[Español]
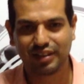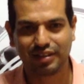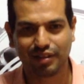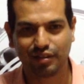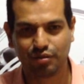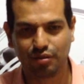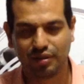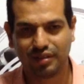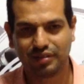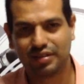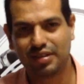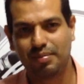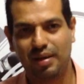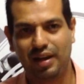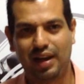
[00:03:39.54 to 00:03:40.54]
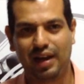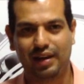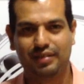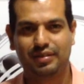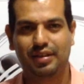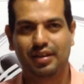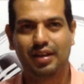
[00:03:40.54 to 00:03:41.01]
situaciones
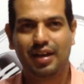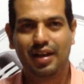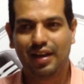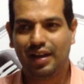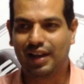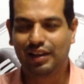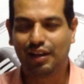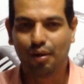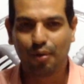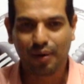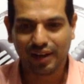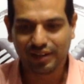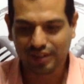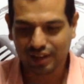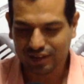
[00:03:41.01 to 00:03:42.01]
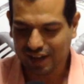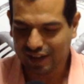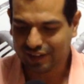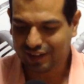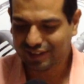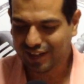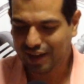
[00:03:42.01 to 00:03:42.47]
similares. Y de lo que se
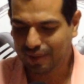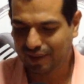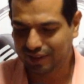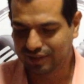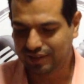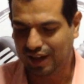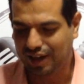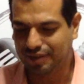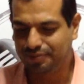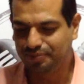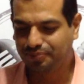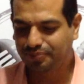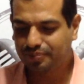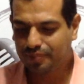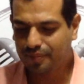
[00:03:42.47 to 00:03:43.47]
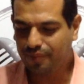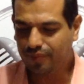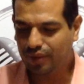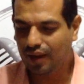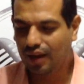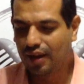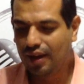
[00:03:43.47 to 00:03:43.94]
trata es avanzar.
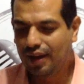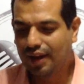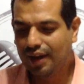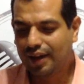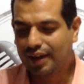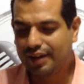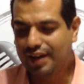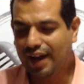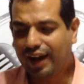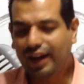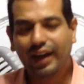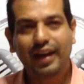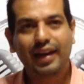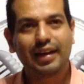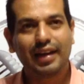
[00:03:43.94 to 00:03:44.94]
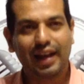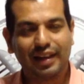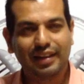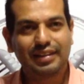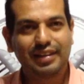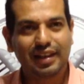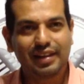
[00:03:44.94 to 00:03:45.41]
Ya que
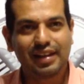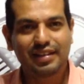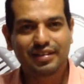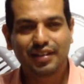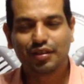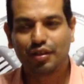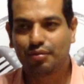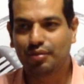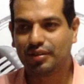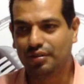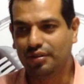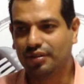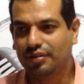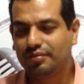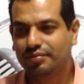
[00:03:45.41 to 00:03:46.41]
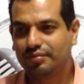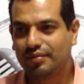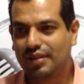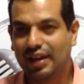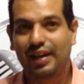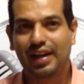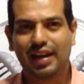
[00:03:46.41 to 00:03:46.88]
entendí esta situación,
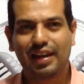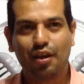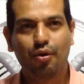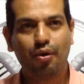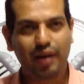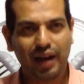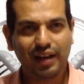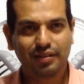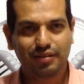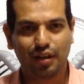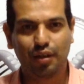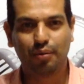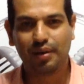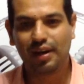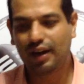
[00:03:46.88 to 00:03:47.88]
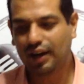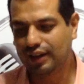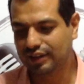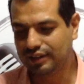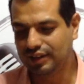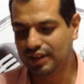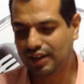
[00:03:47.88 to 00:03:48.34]
y que ya digo, ok, se lo voy a
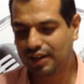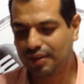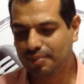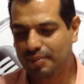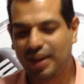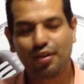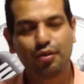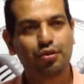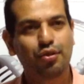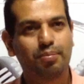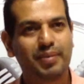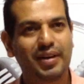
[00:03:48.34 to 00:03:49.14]
agradecer, viene otro